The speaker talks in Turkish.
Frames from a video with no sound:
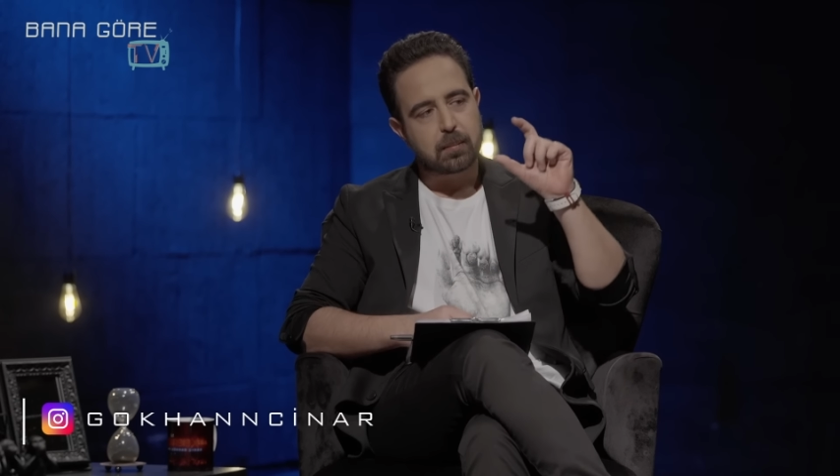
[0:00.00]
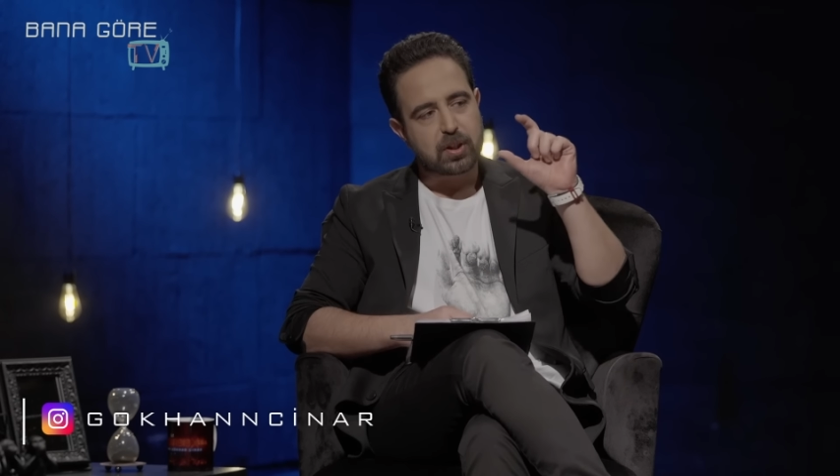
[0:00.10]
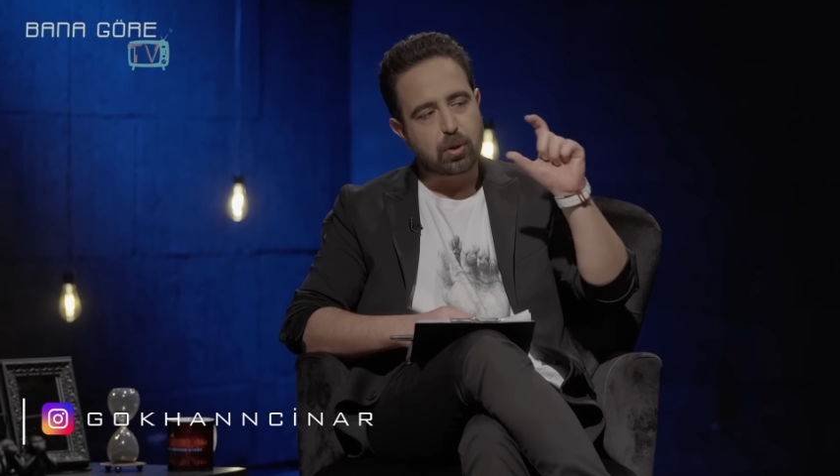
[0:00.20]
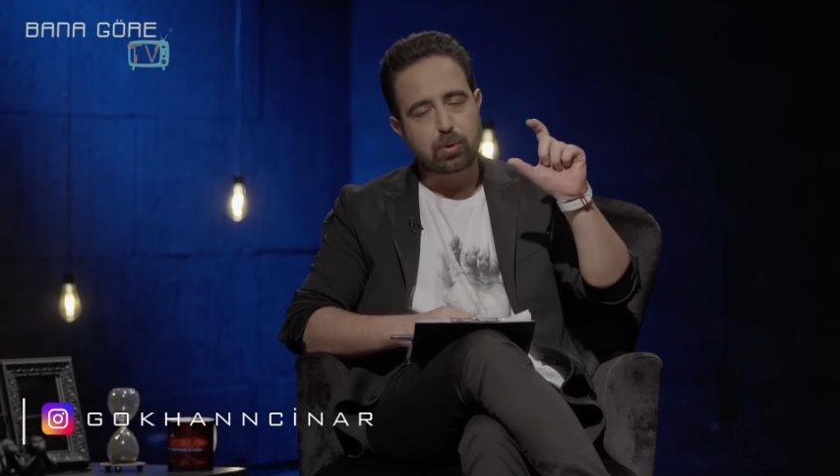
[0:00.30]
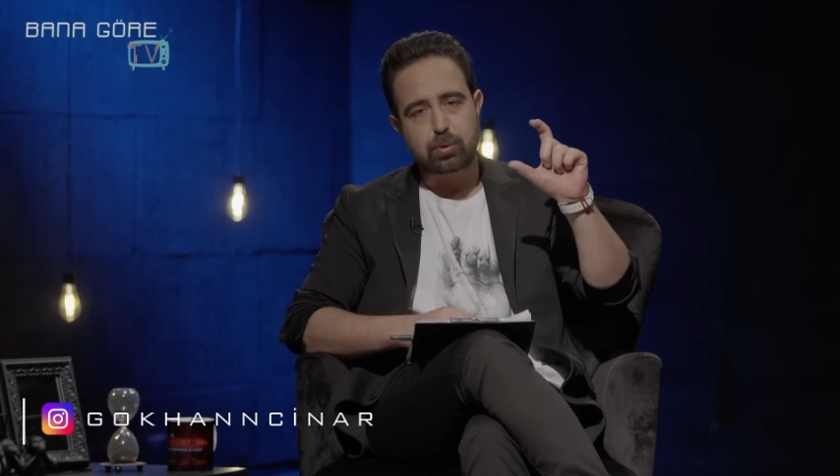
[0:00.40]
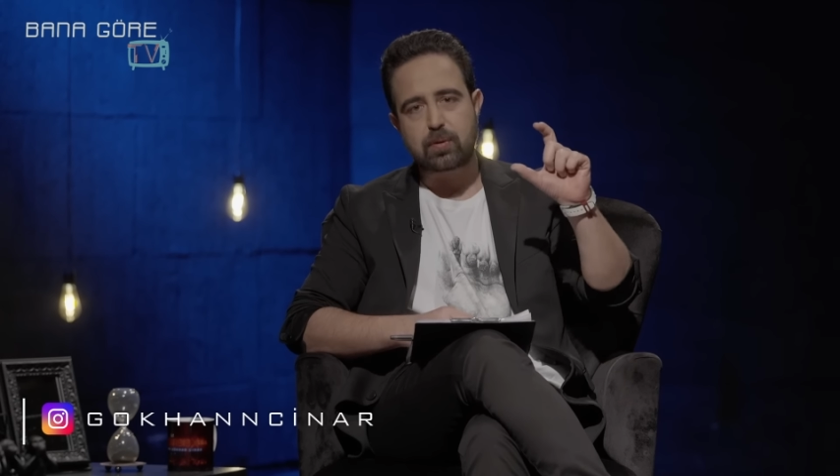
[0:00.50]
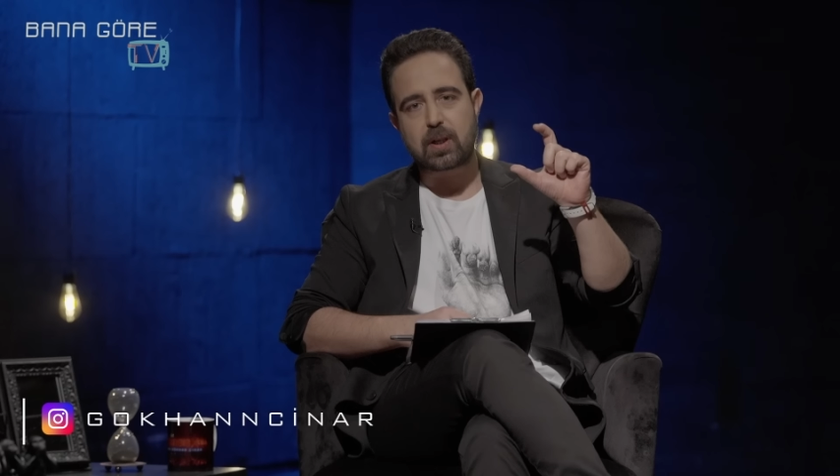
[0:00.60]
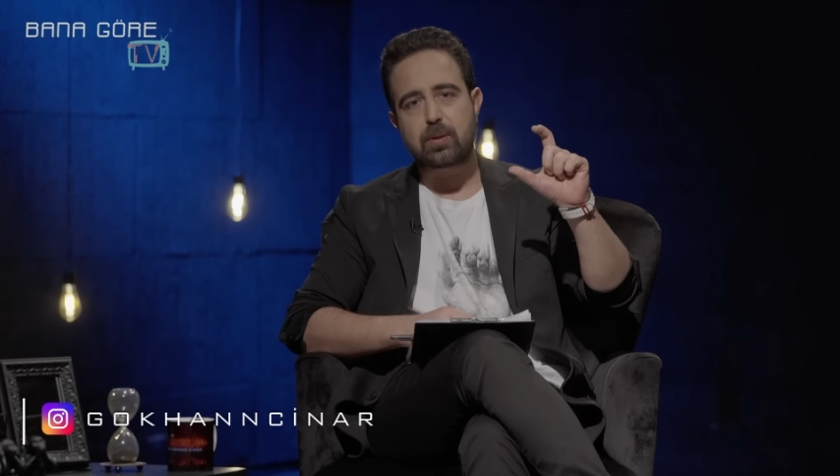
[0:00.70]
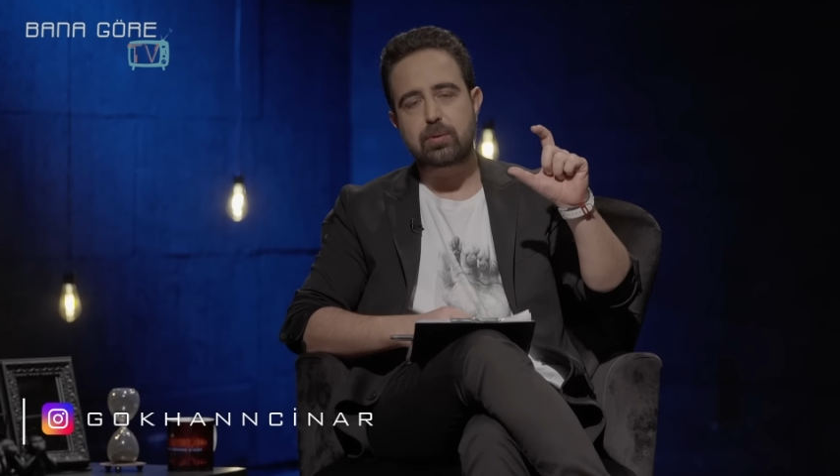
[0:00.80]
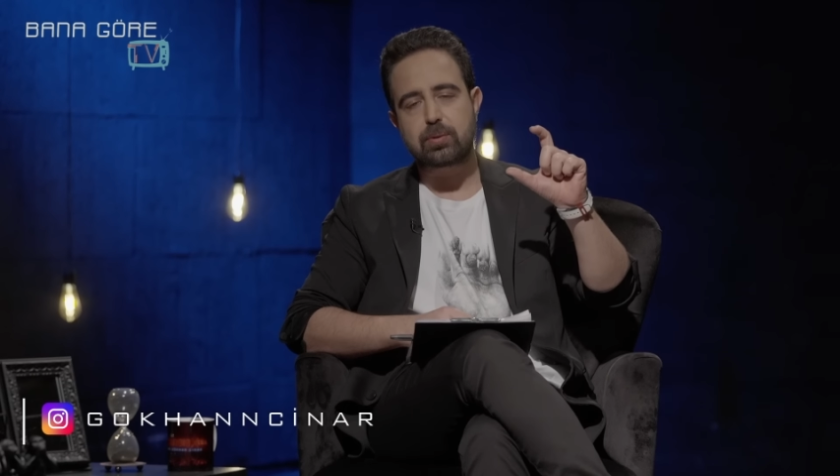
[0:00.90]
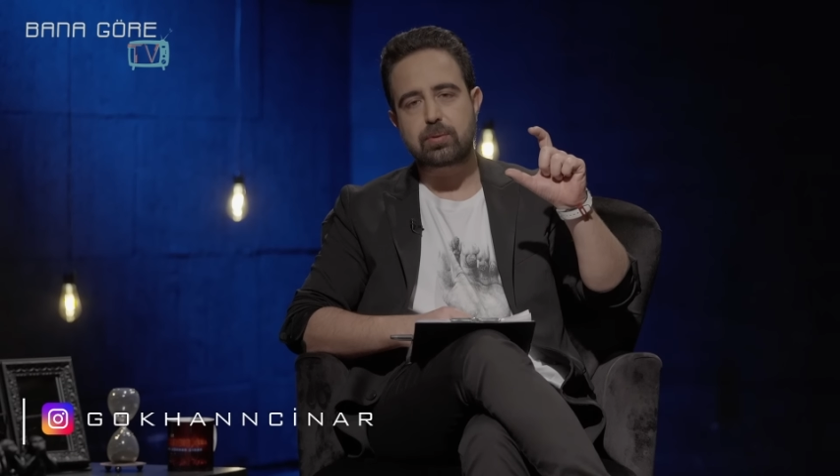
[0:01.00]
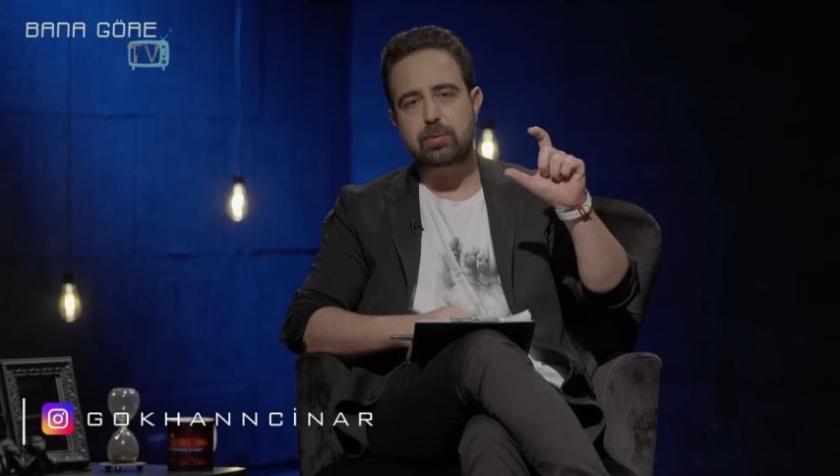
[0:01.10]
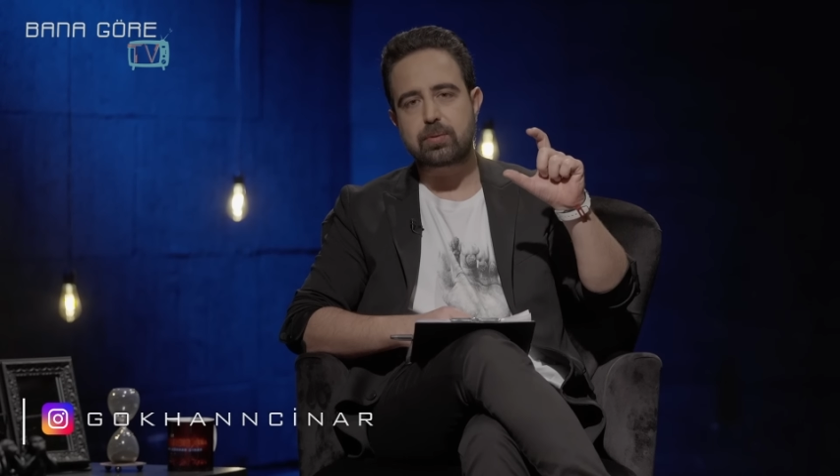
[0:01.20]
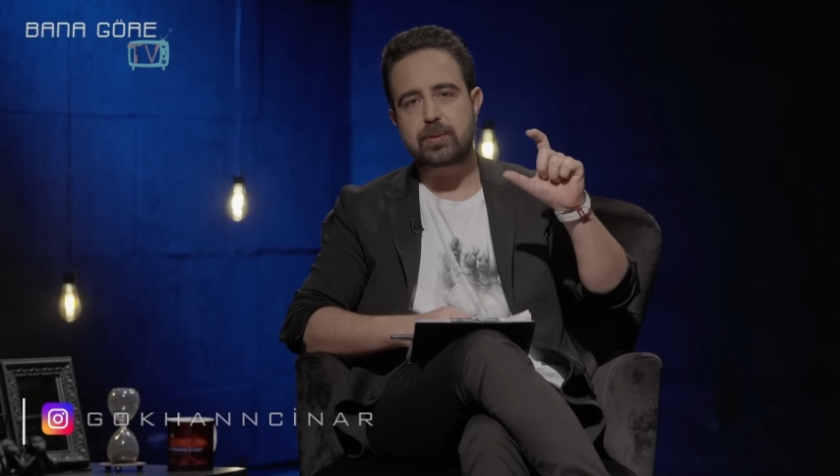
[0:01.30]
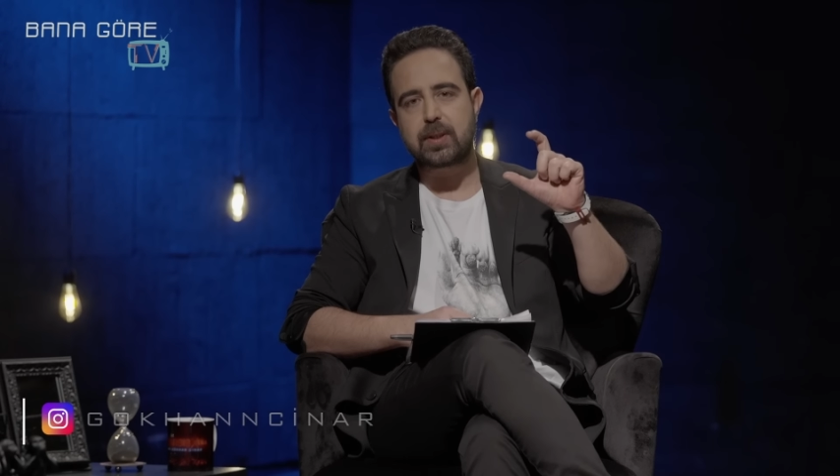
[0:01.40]
Bir görüntü var gözünün
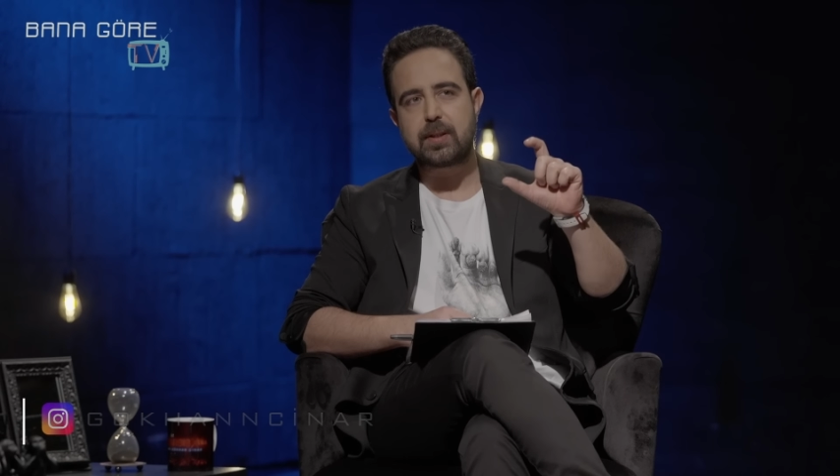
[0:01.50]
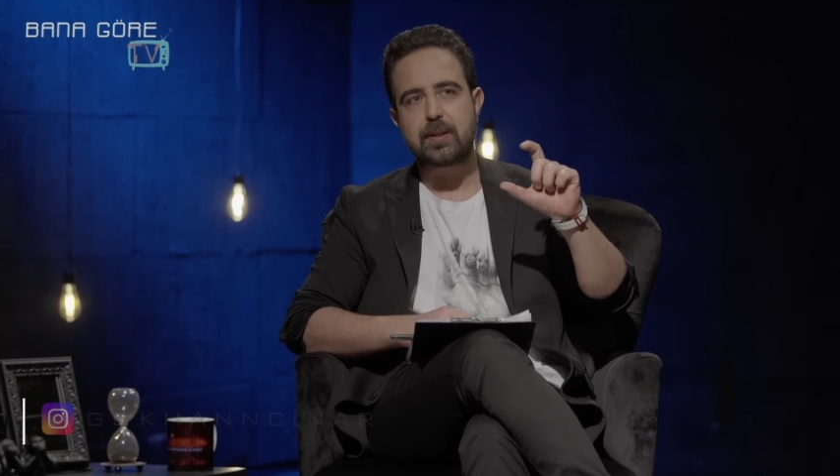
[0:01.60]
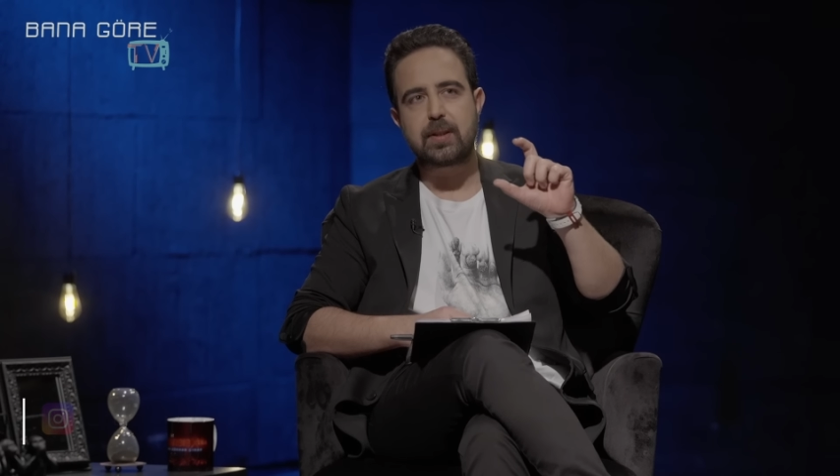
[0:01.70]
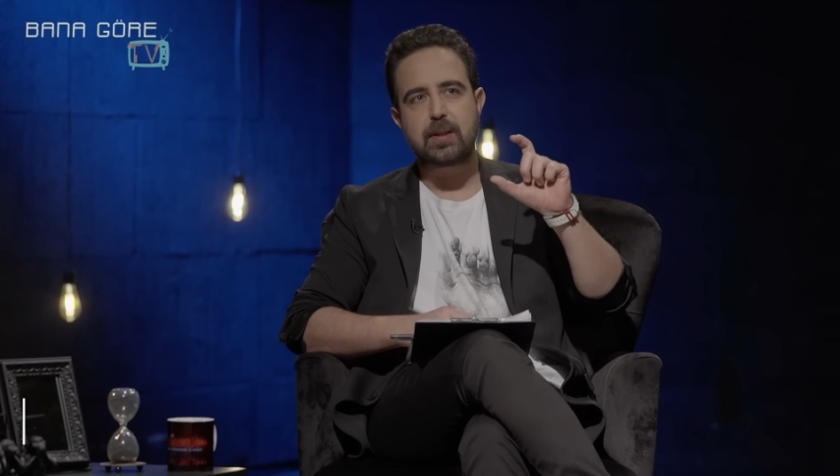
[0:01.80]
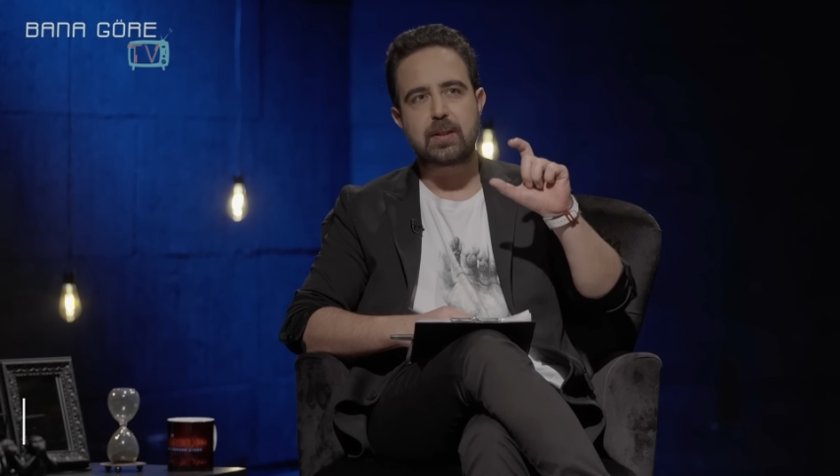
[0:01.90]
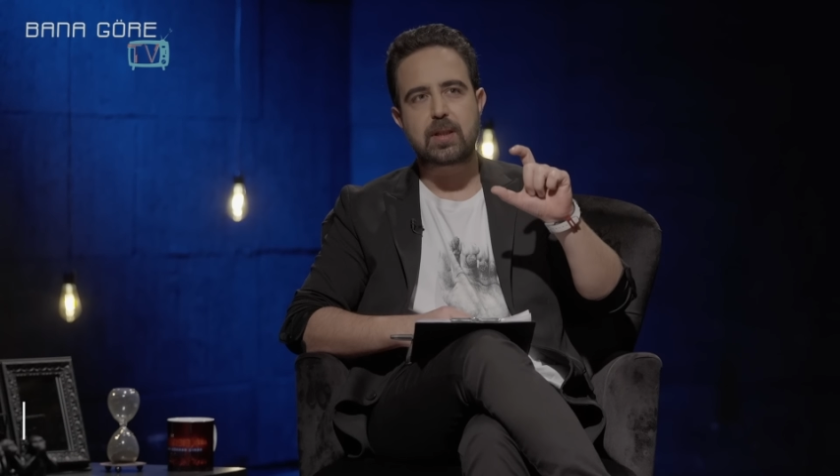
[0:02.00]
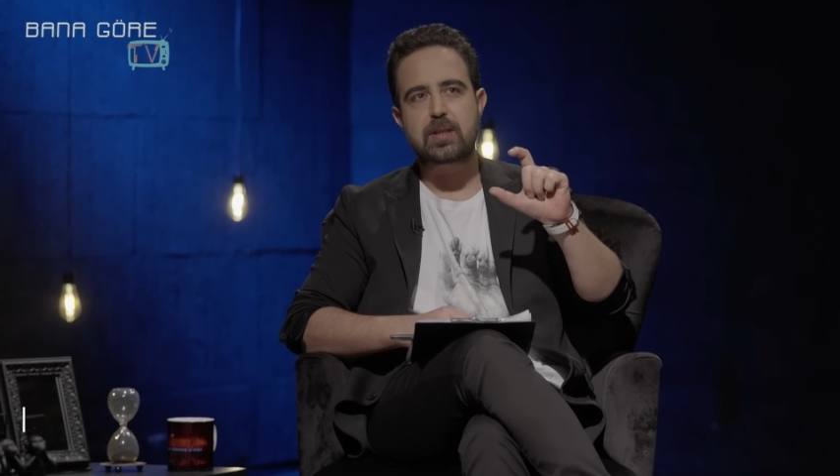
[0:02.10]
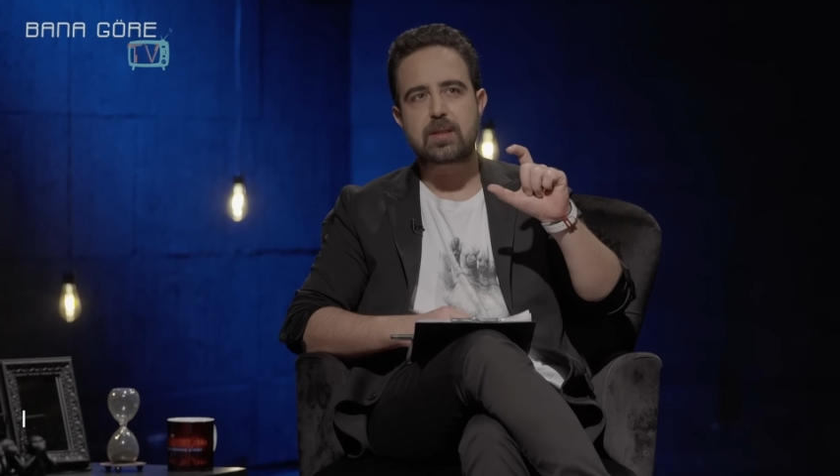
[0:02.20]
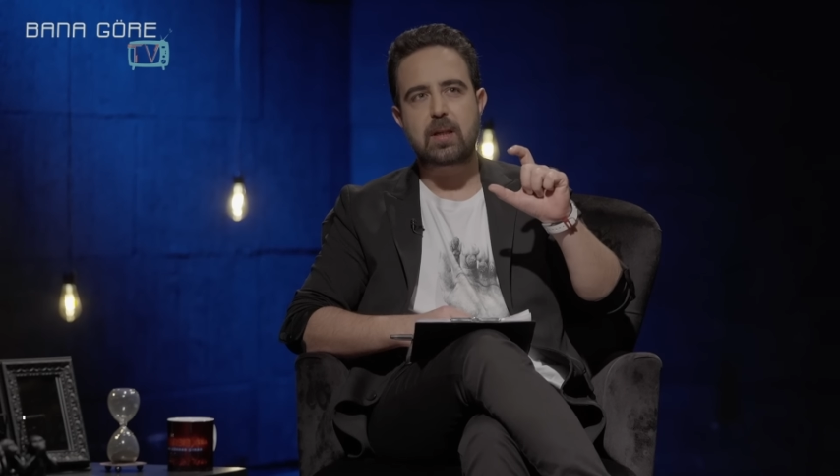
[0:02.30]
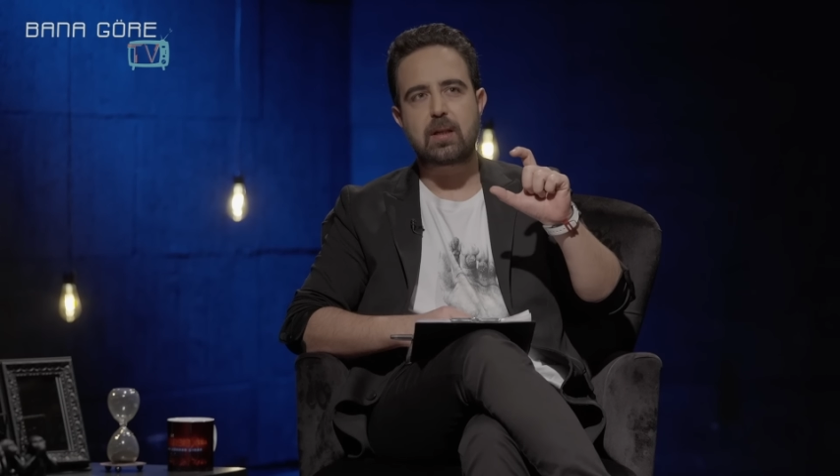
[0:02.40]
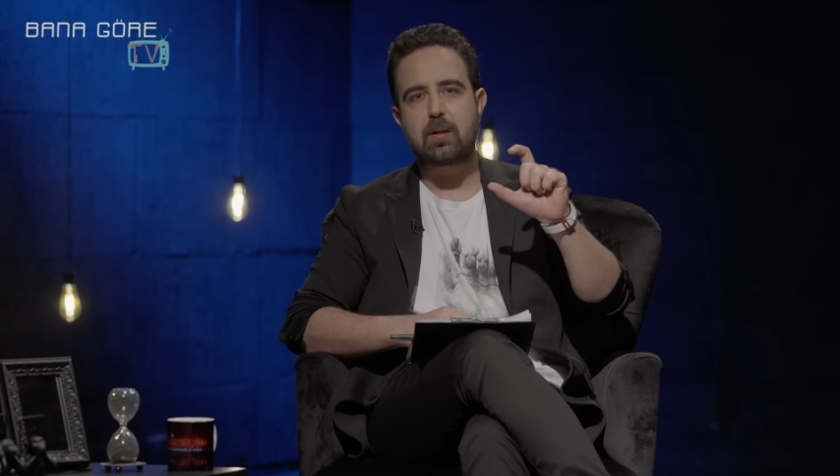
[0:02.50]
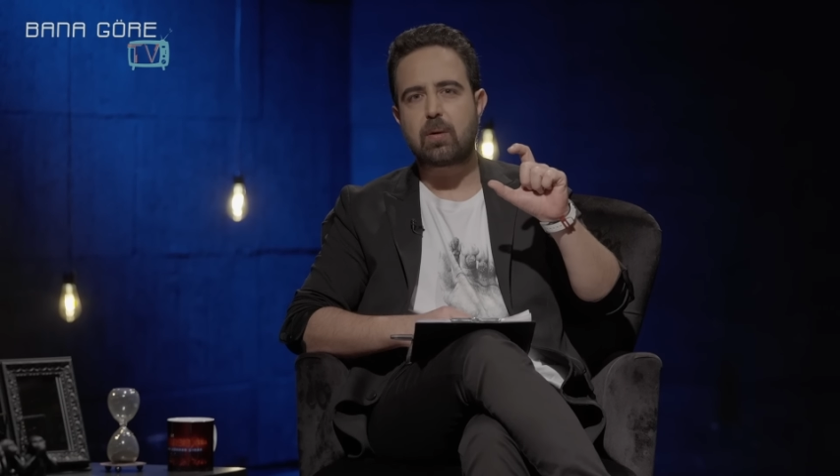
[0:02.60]
önünde. Yaşı daha